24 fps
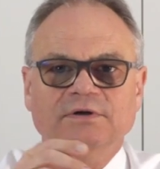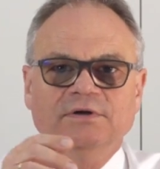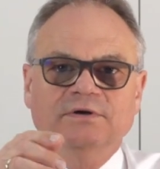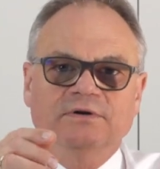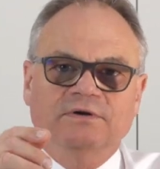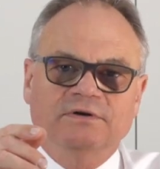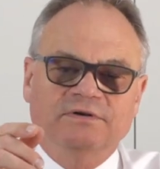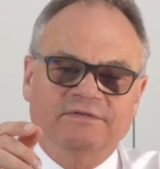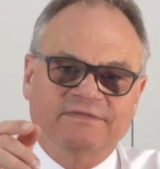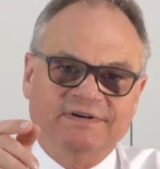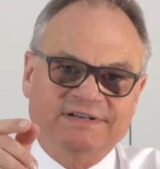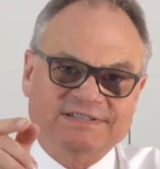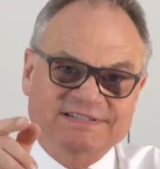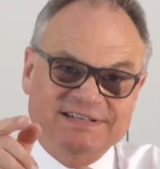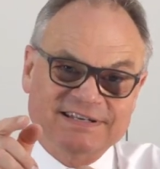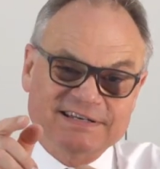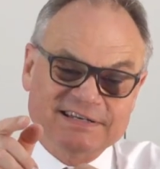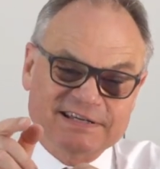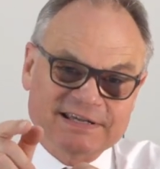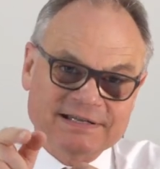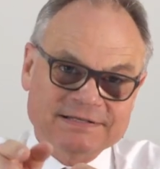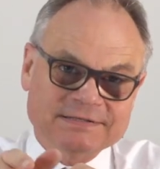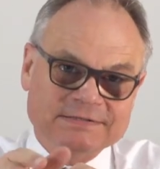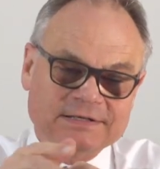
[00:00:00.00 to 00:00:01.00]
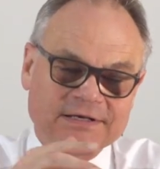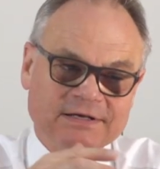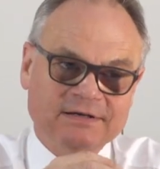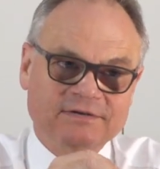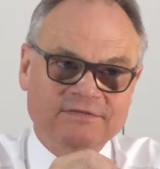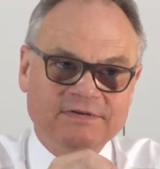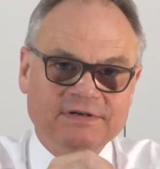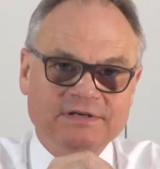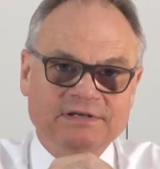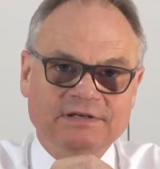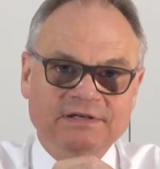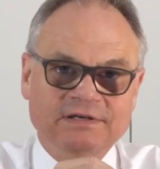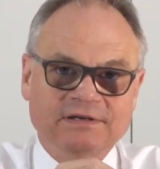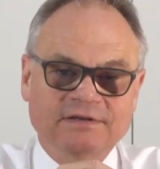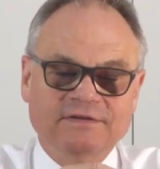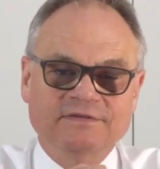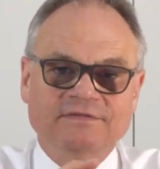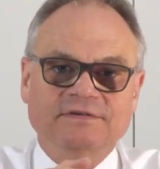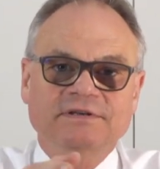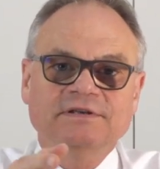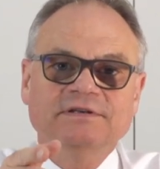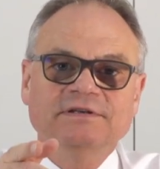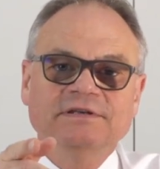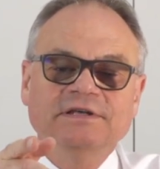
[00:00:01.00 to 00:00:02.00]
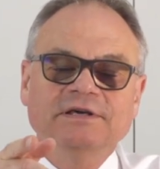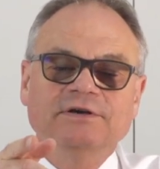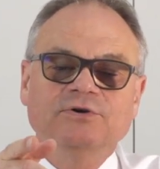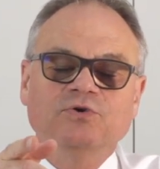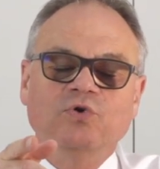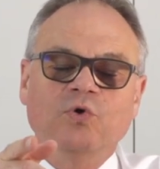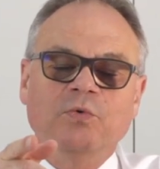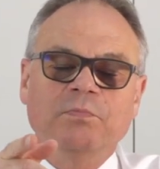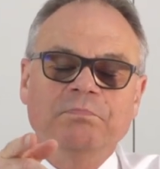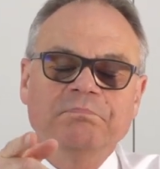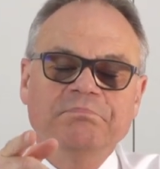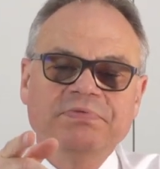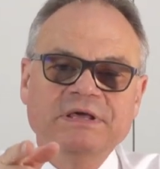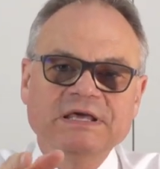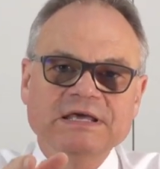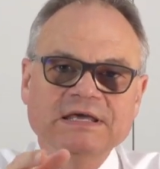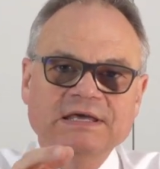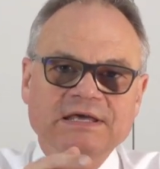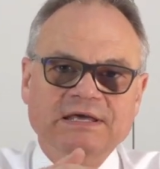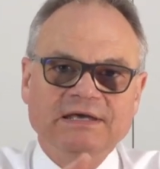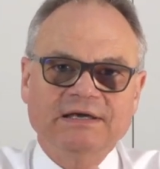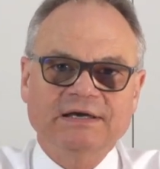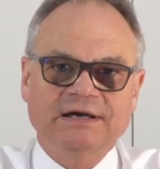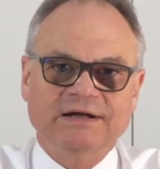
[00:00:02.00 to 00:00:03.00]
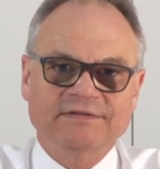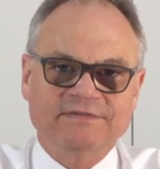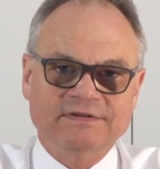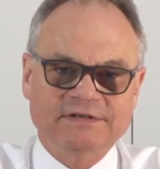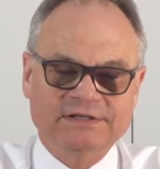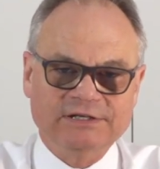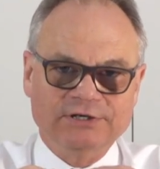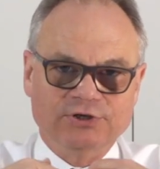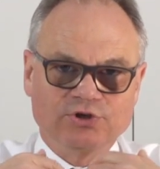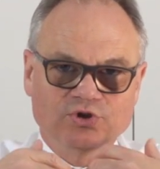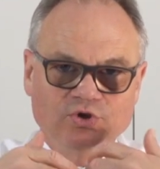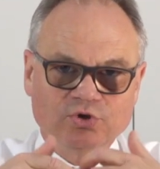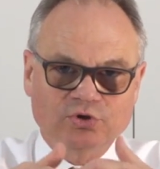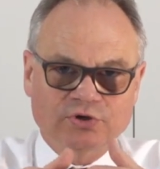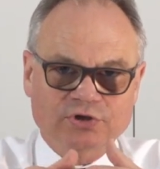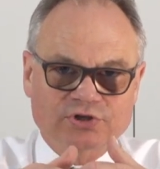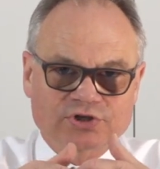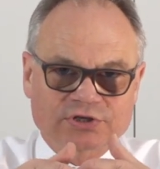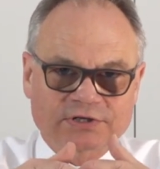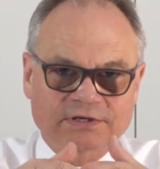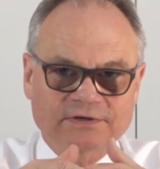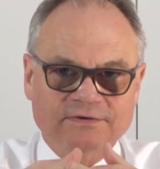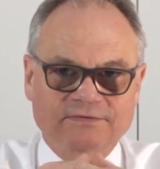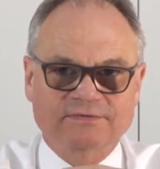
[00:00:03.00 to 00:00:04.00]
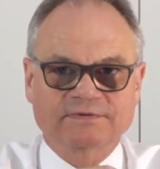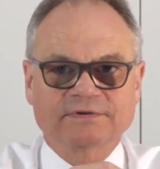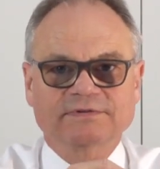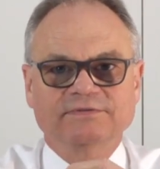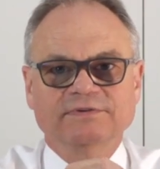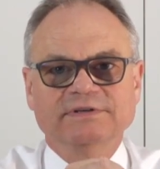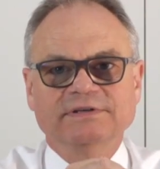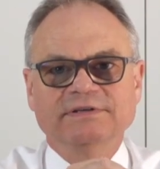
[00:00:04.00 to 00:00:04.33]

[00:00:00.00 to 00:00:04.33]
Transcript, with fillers: Und was dann ganz arg wichtig ist, die Kopie, also die Durchschrift von